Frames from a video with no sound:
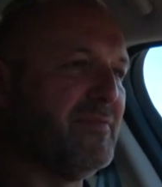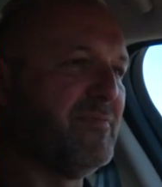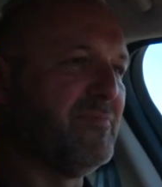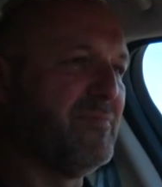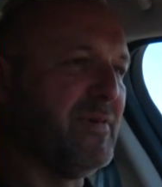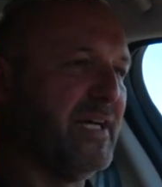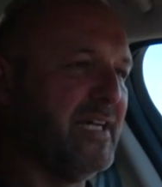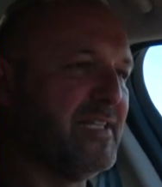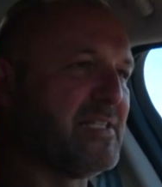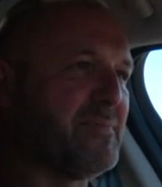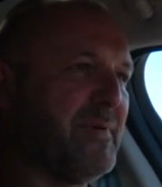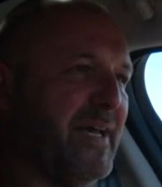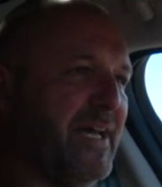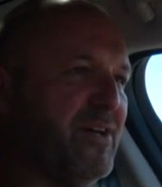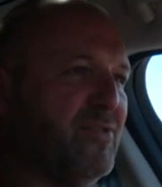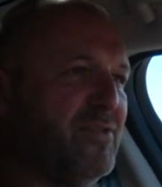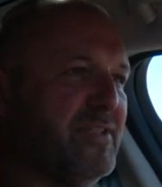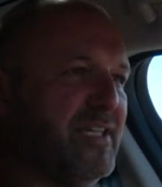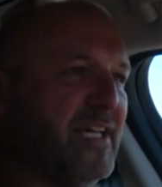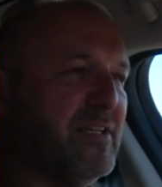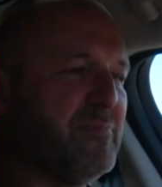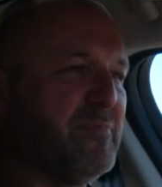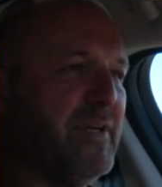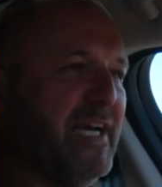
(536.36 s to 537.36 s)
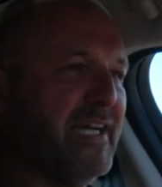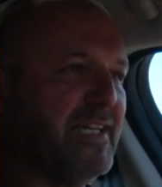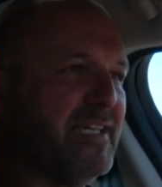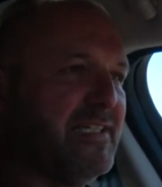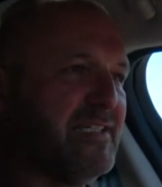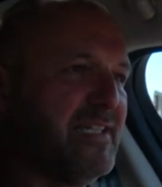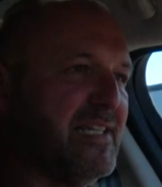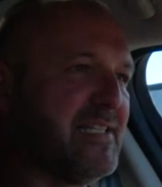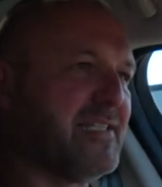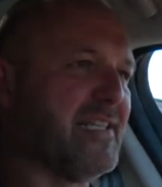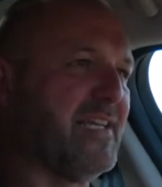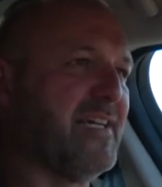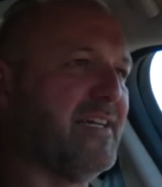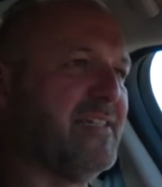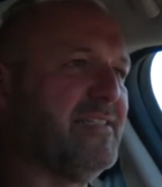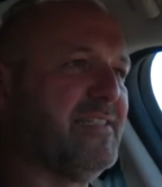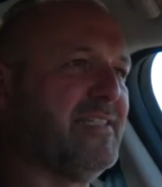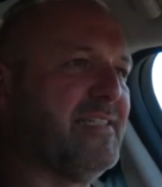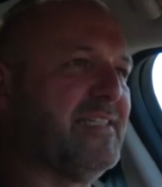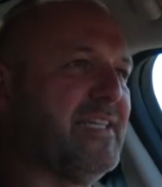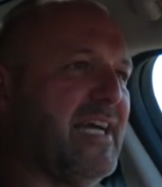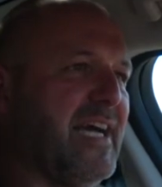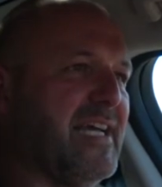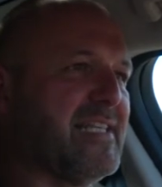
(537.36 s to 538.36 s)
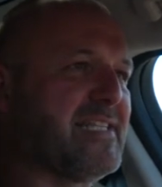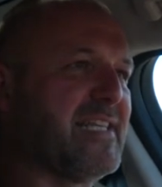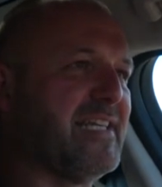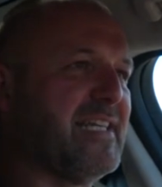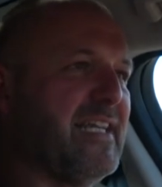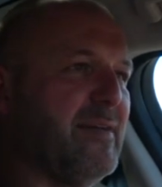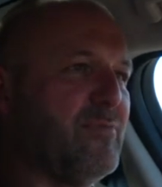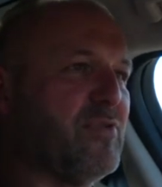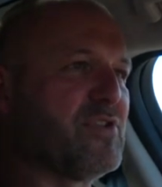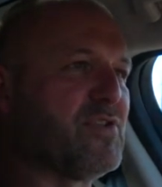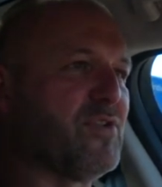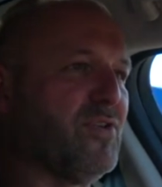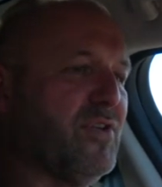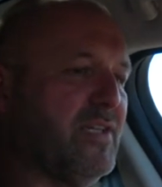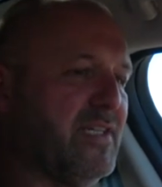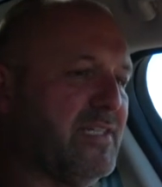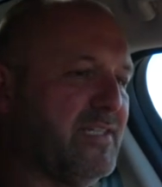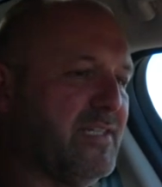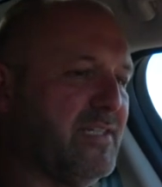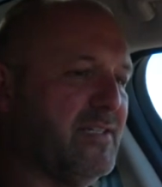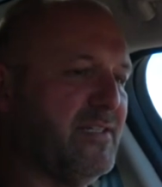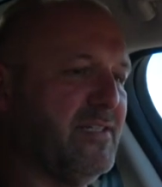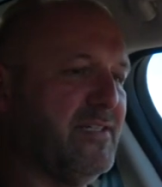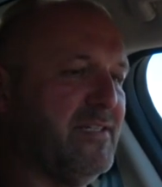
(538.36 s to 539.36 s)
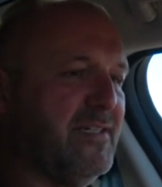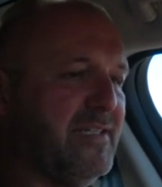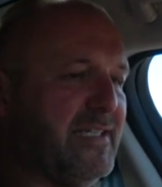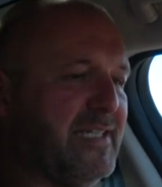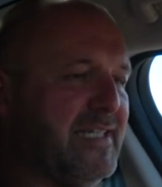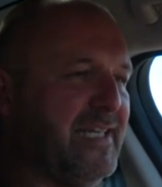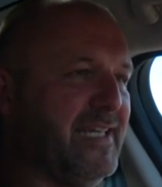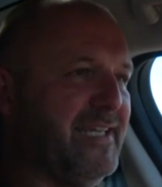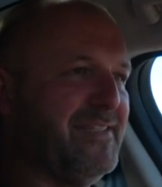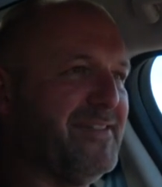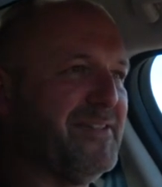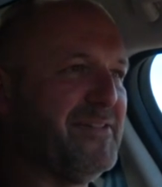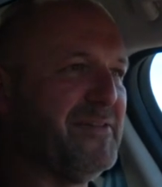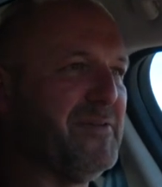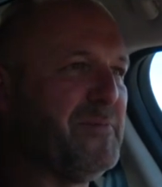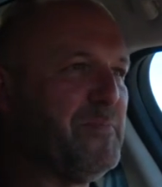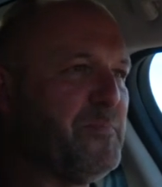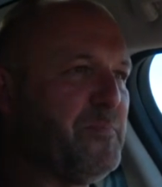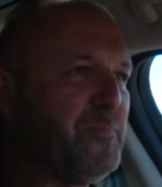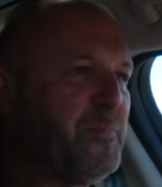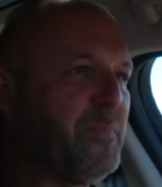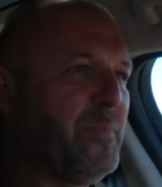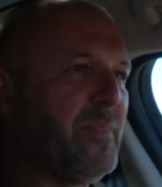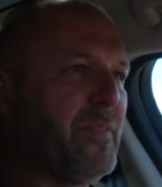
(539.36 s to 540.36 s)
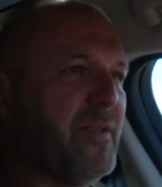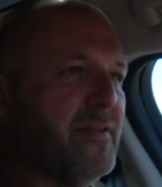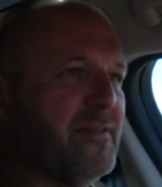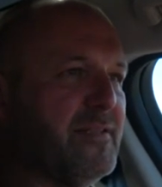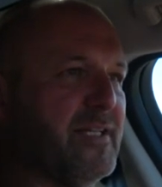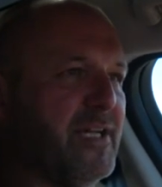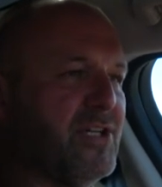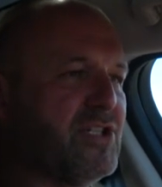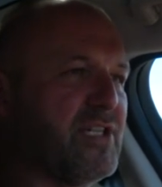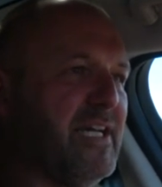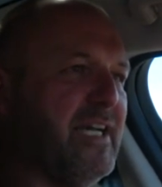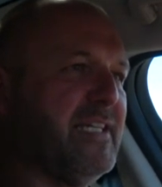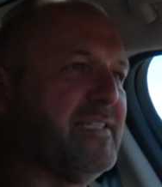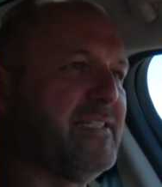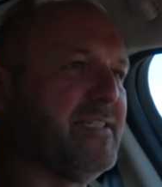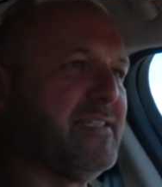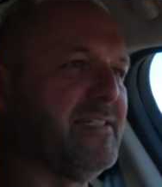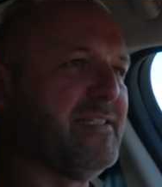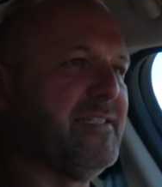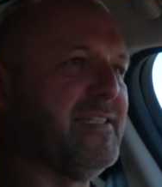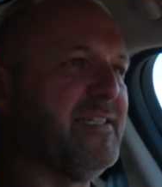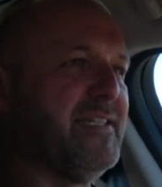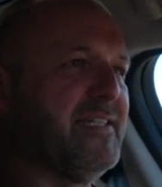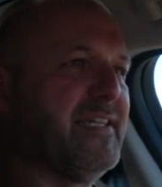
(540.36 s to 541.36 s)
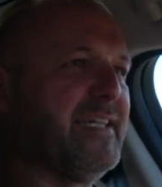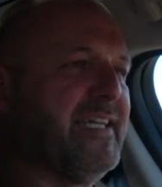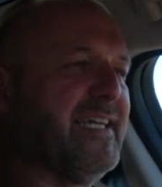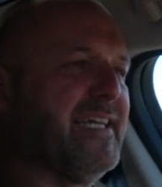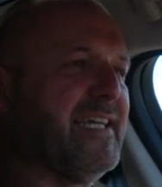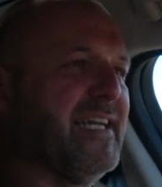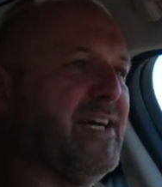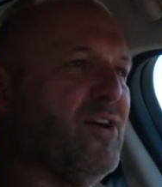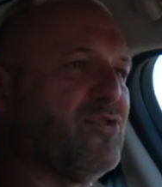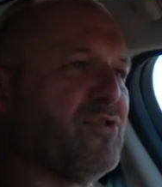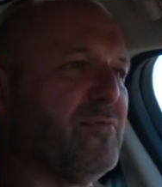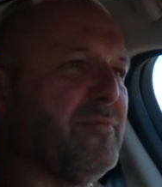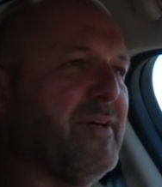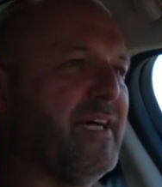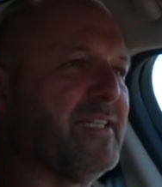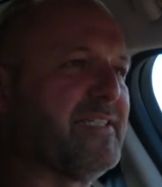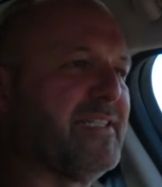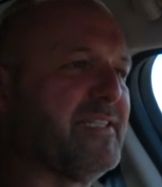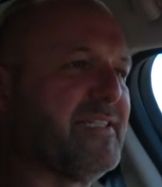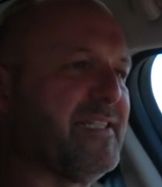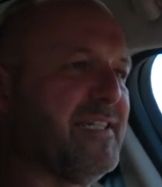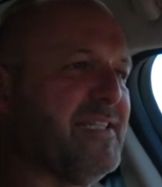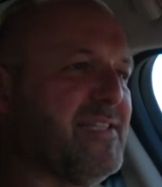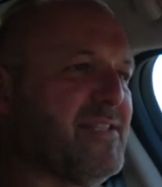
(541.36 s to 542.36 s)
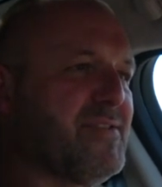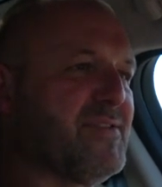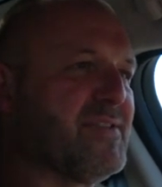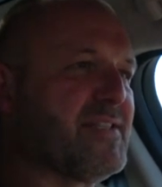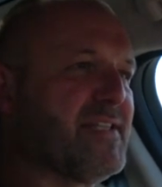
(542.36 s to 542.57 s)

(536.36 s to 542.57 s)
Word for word: bei 200 merke ich, dass der, die Gasannahme zurückgeht. Äh, da scheint eine Regelautomatik drin zu